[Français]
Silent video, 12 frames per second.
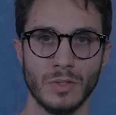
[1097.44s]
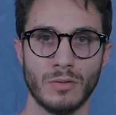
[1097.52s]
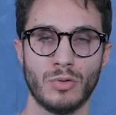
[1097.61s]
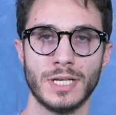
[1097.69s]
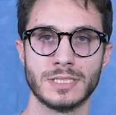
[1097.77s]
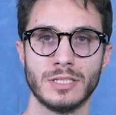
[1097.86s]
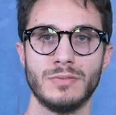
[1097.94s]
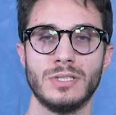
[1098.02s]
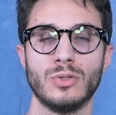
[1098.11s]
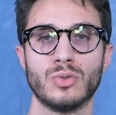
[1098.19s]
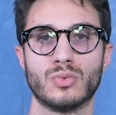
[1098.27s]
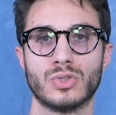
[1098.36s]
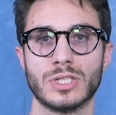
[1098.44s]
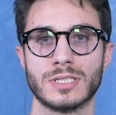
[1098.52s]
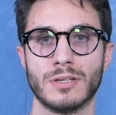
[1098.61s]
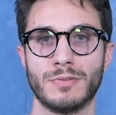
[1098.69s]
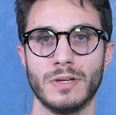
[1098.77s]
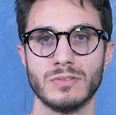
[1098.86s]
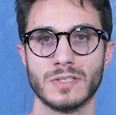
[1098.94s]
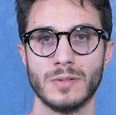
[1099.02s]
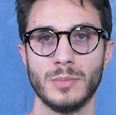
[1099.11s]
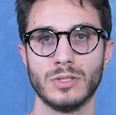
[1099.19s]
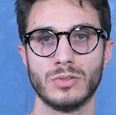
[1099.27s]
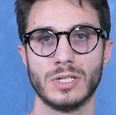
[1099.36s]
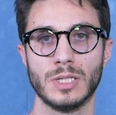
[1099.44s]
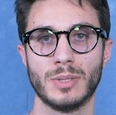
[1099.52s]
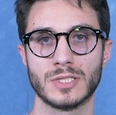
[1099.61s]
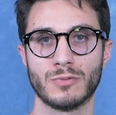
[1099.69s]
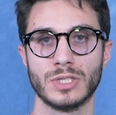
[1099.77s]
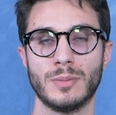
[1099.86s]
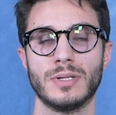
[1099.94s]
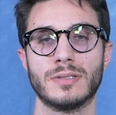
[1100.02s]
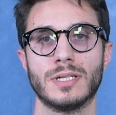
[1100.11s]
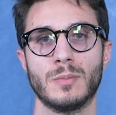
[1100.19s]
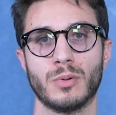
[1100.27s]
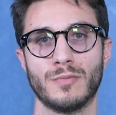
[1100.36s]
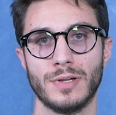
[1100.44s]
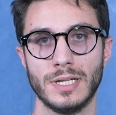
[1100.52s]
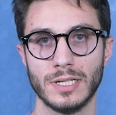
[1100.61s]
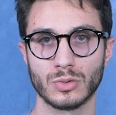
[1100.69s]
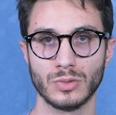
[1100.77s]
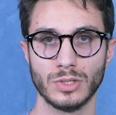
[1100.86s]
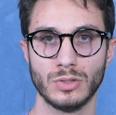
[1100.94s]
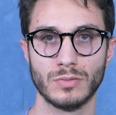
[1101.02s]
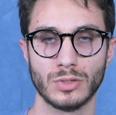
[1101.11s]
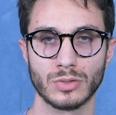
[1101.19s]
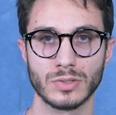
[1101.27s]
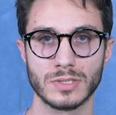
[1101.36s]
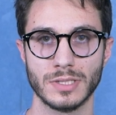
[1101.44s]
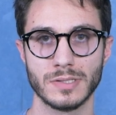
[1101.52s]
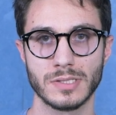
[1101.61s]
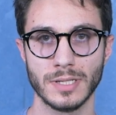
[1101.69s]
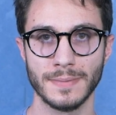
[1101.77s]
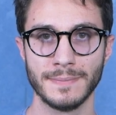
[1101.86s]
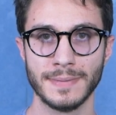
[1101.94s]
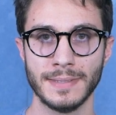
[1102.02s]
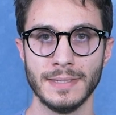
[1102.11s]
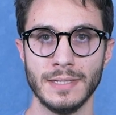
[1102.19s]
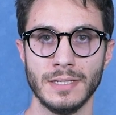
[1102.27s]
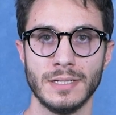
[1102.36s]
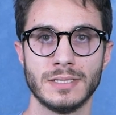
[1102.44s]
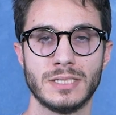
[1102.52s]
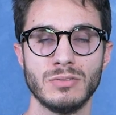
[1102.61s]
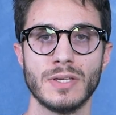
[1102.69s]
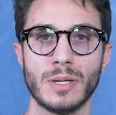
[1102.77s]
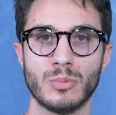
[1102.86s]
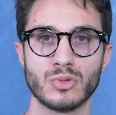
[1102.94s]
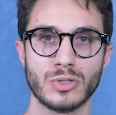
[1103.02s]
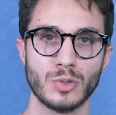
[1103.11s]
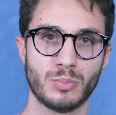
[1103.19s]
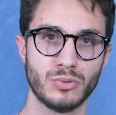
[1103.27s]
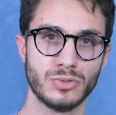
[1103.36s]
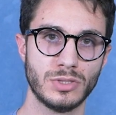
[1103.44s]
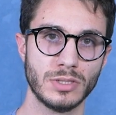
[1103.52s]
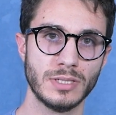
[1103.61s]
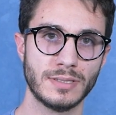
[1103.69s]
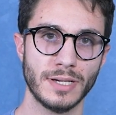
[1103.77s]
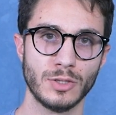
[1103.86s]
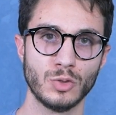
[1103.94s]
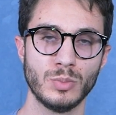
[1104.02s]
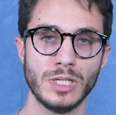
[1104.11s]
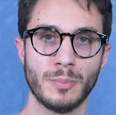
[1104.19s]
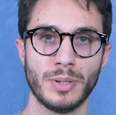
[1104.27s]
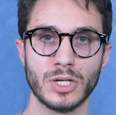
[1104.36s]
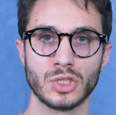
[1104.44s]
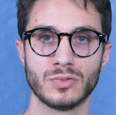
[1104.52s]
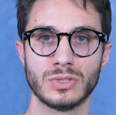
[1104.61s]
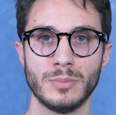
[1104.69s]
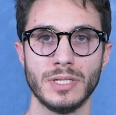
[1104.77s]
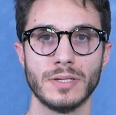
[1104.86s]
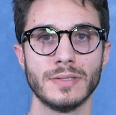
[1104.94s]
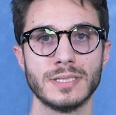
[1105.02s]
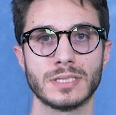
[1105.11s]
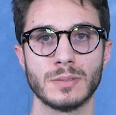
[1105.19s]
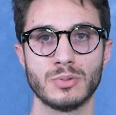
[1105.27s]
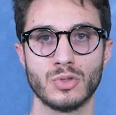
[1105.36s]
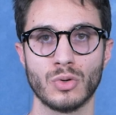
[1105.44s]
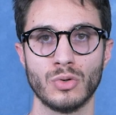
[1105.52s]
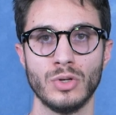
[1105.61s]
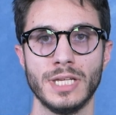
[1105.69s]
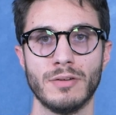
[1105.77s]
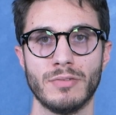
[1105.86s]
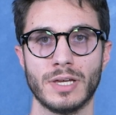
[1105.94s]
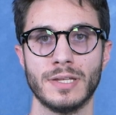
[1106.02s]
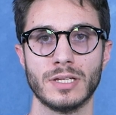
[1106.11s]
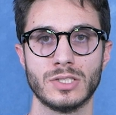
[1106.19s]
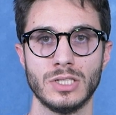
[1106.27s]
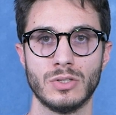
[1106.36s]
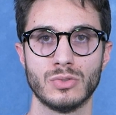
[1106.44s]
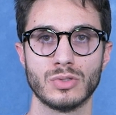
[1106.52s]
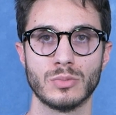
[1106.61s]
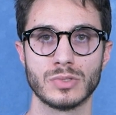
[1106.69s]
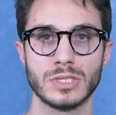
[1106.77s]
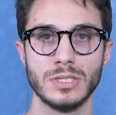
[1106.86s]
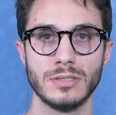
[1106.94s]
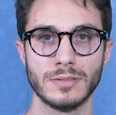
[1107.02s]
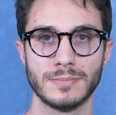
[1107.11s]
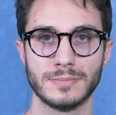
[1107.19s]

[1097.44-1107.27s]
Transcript: Voilà, cette vidéo touche à sa fin. Vous avez maintenant les bases fondamentales pour faire l'électronique de votre CNC. Si vous avez besoin de plus de détails, n'oubliez pas que je vous ai mis en description le lien vers un article sur mon site.